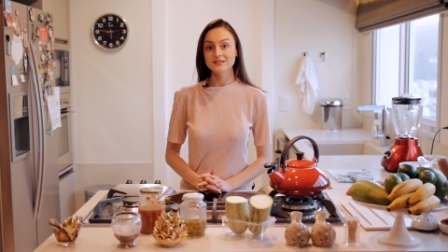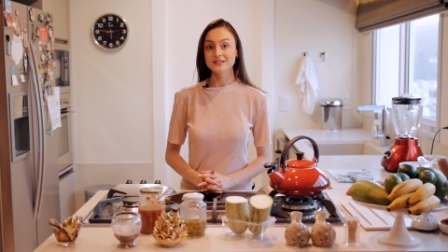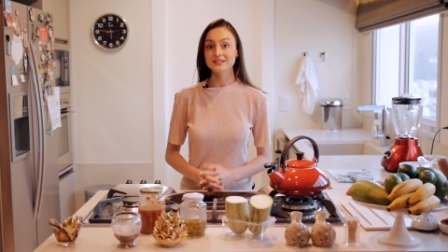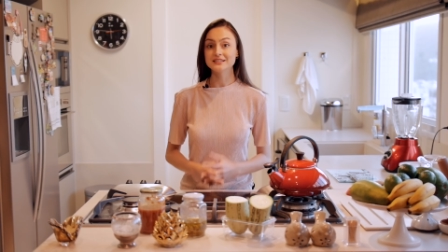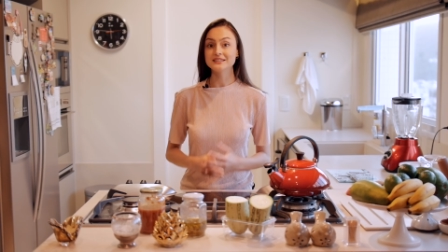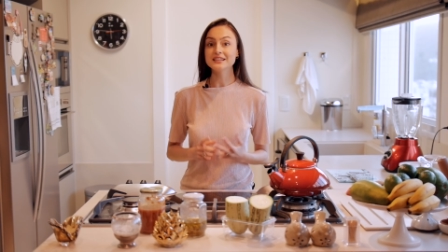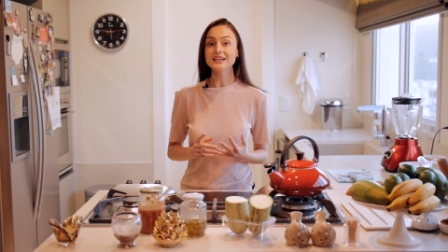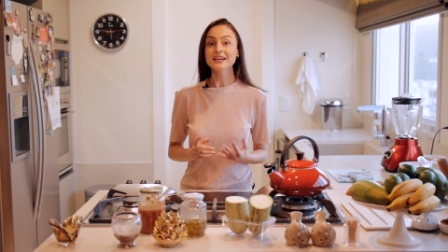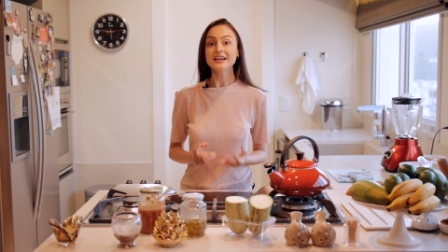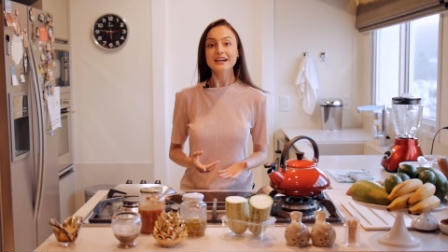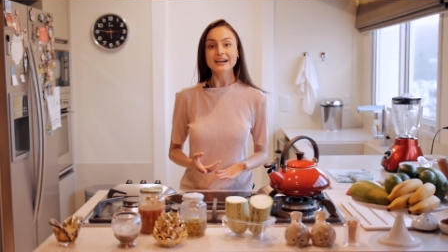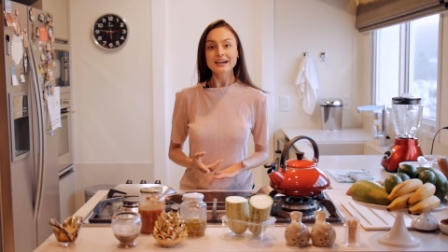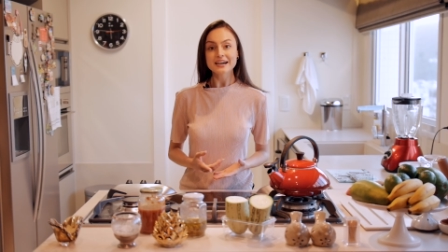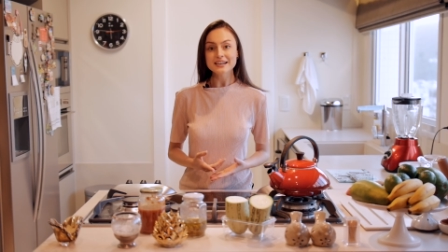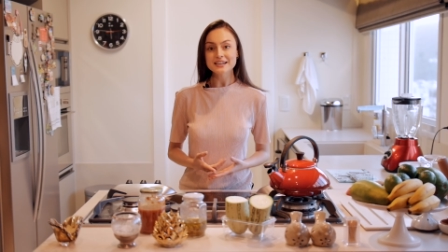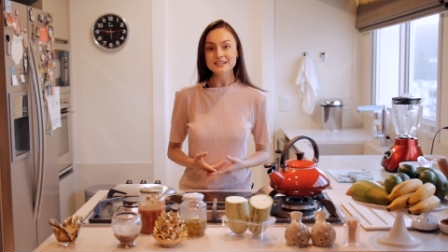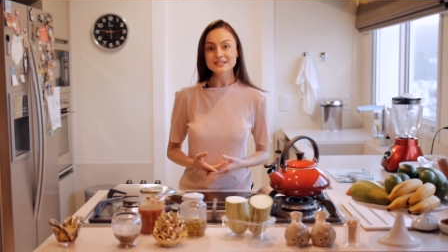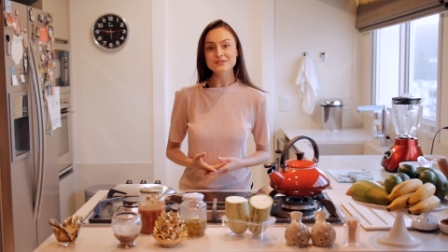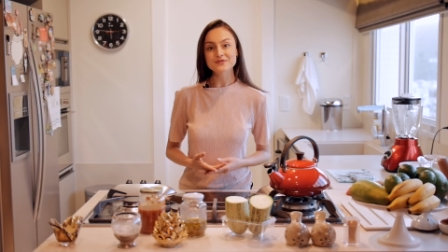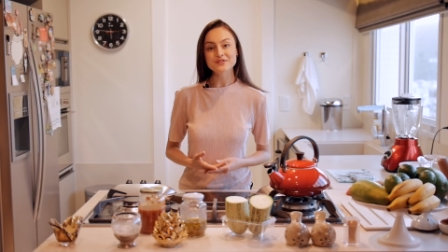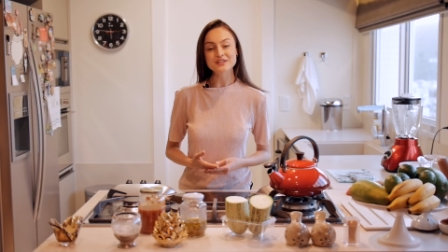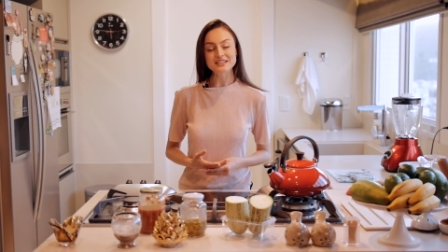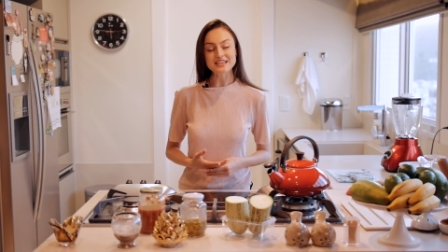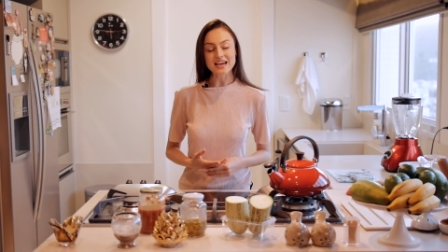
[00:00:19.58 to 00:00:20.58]
E se engana
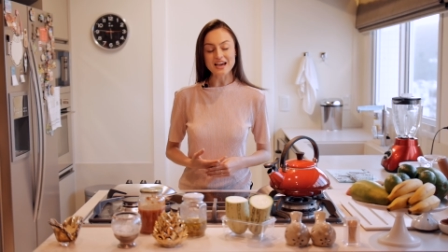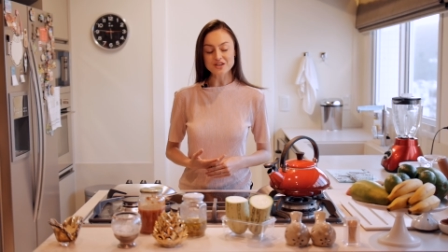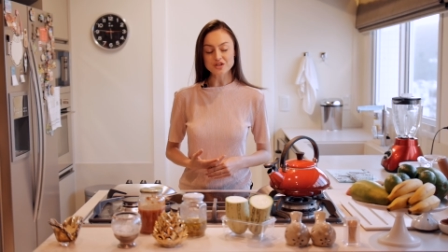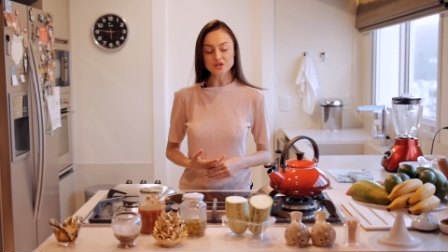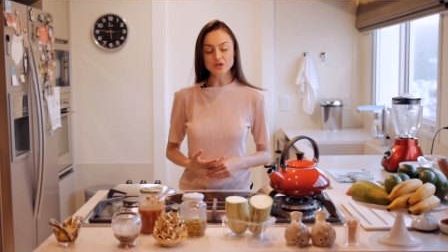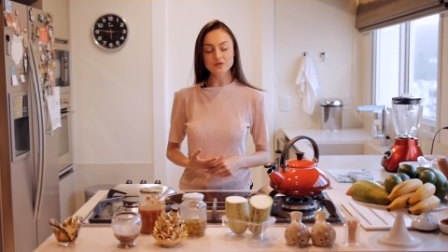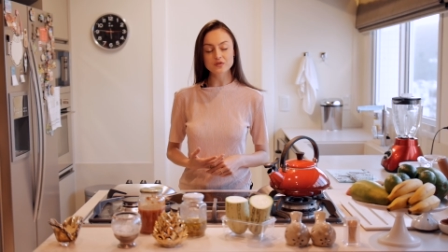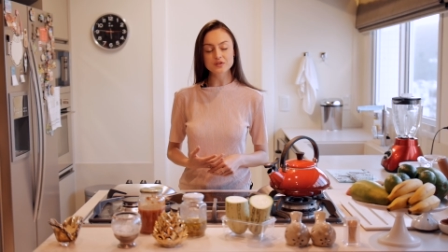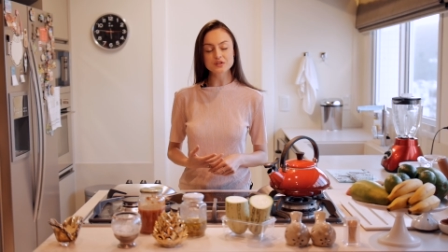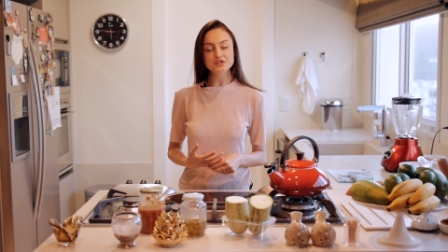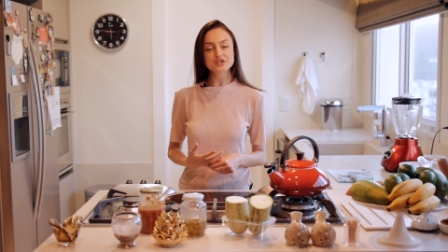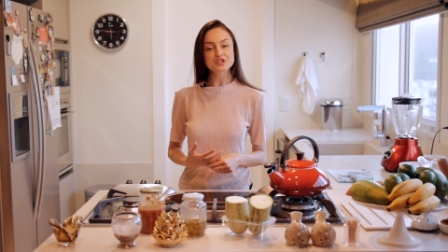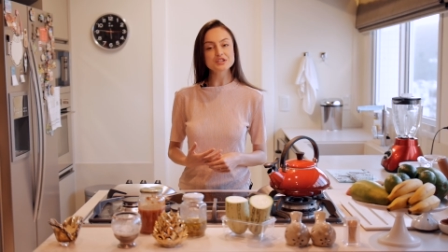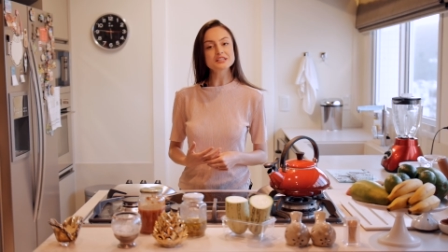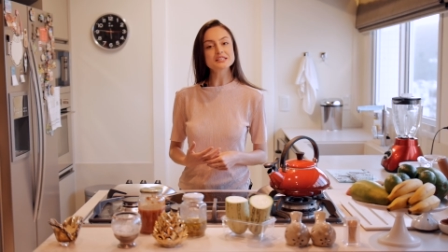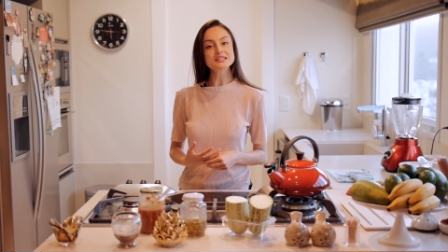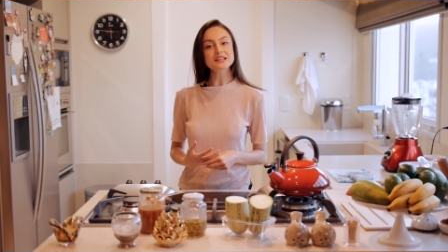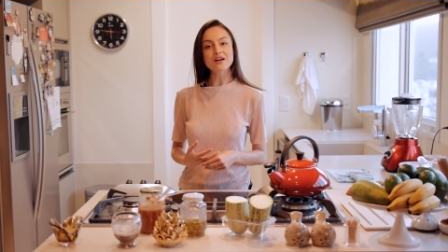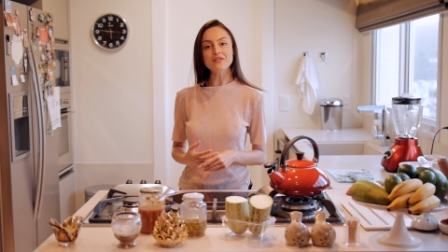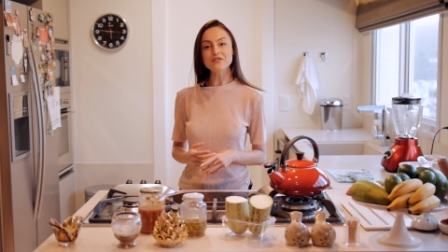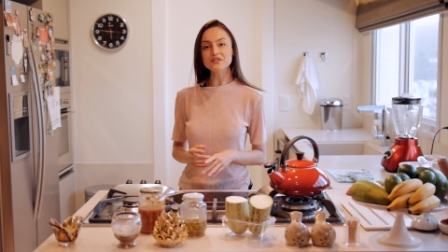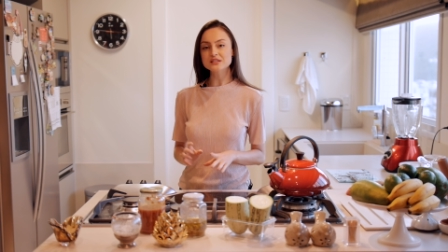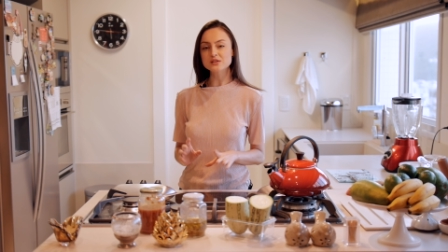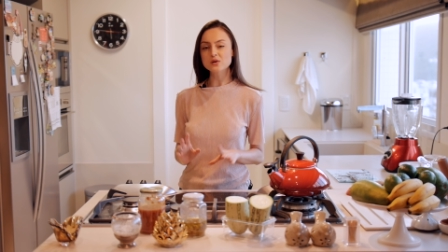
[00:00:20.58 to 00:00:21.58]
se você acha que eu vou te
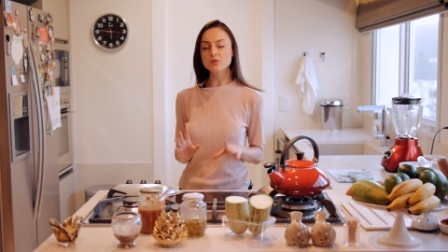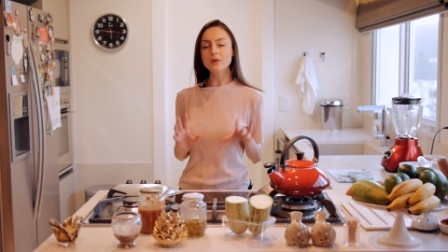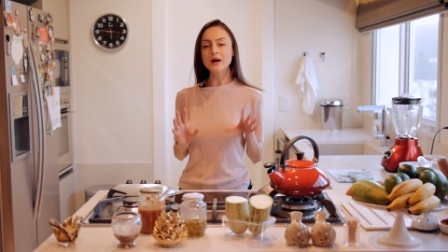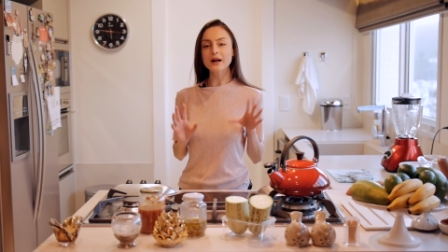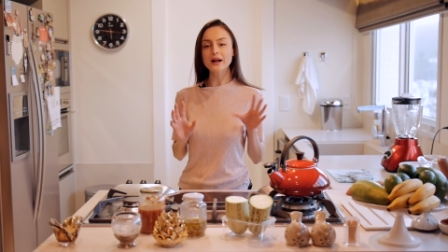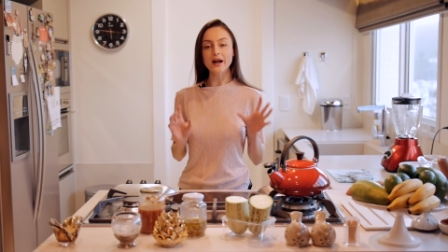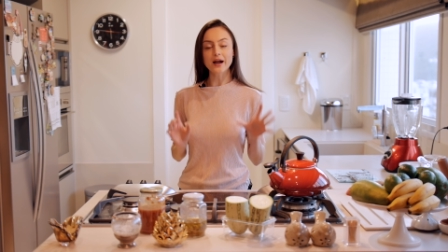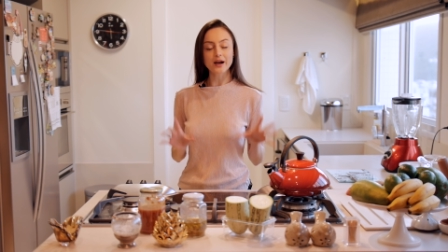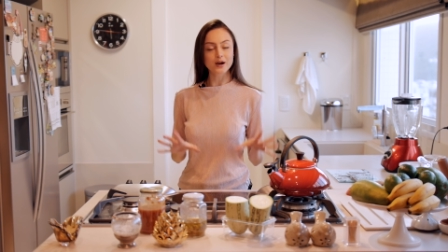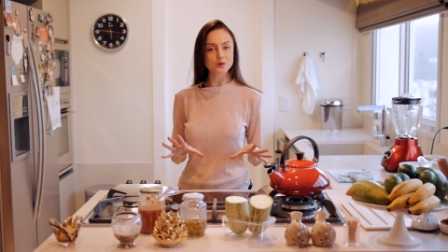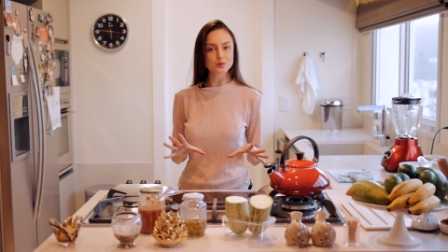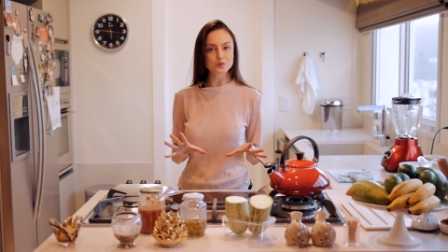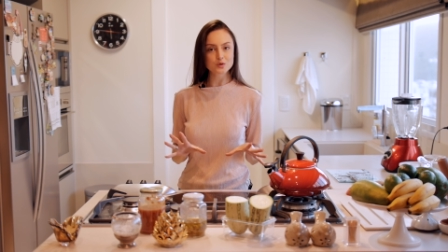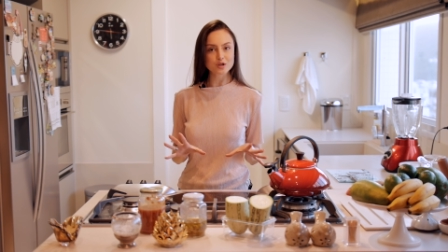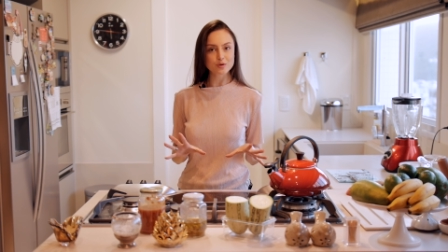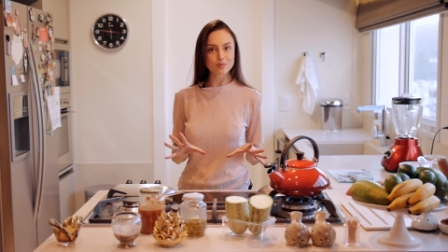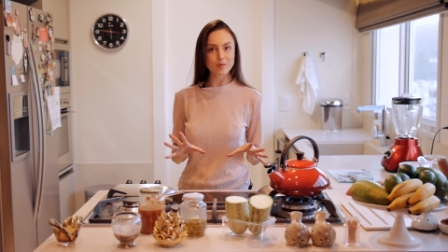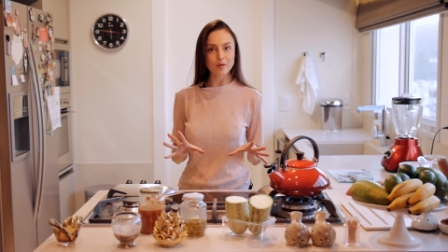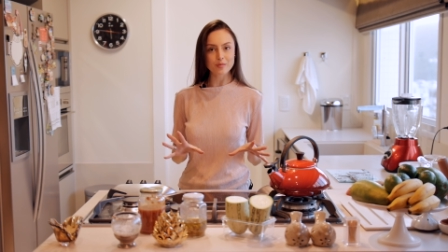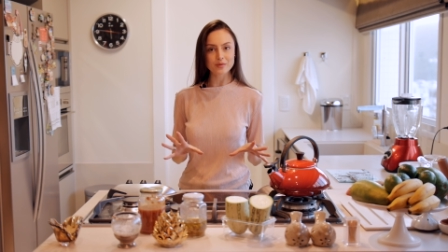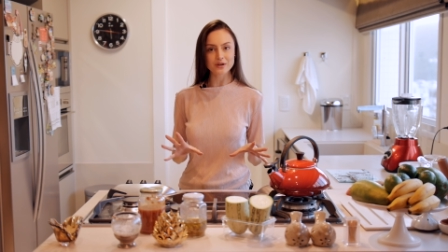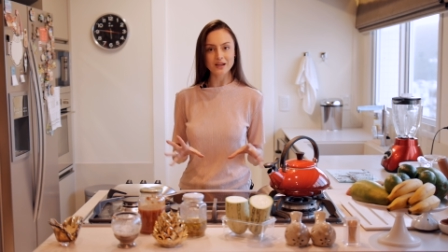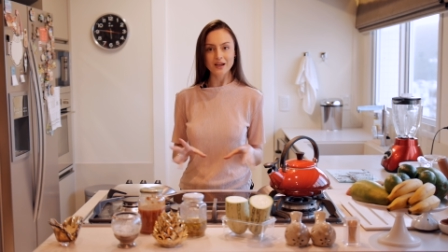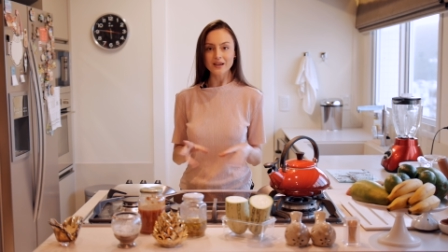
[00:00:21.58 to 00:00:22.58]
ensinar a fazer um macarrão de
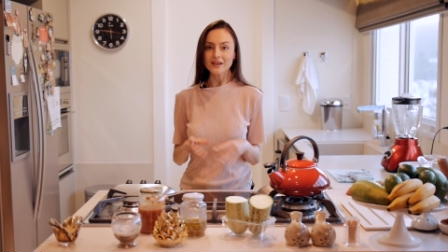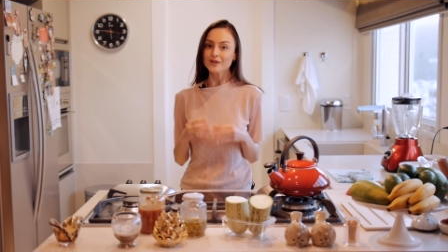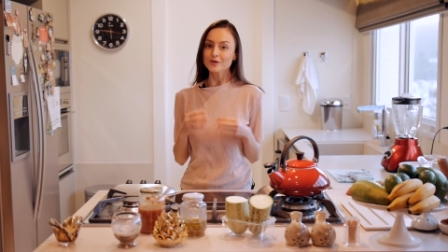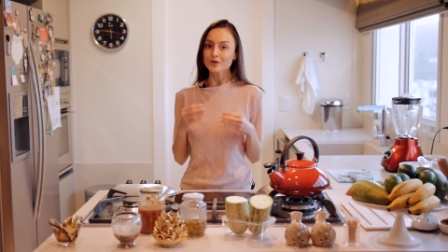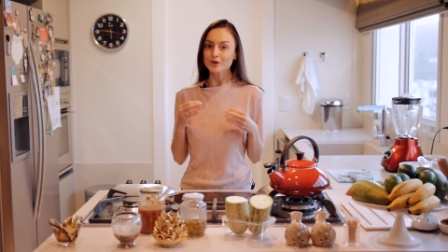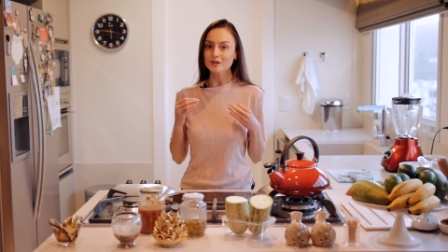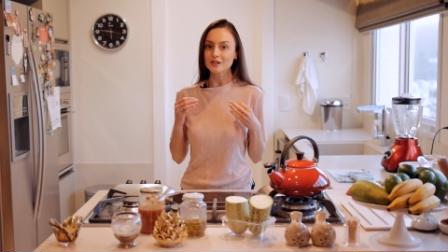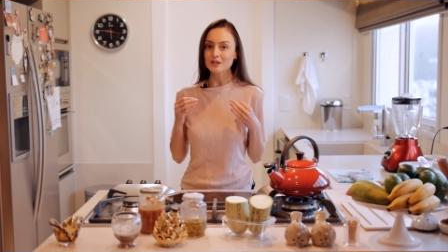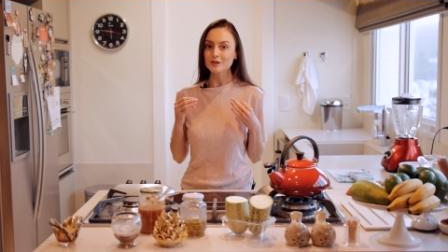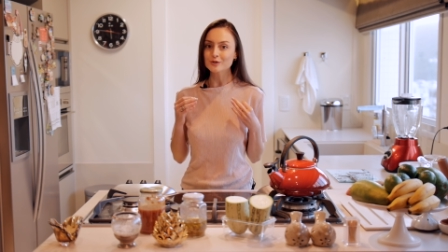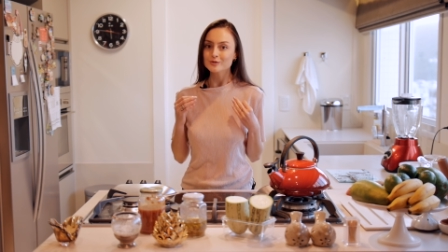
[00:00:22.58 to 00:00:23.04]
abobrinha aqui toda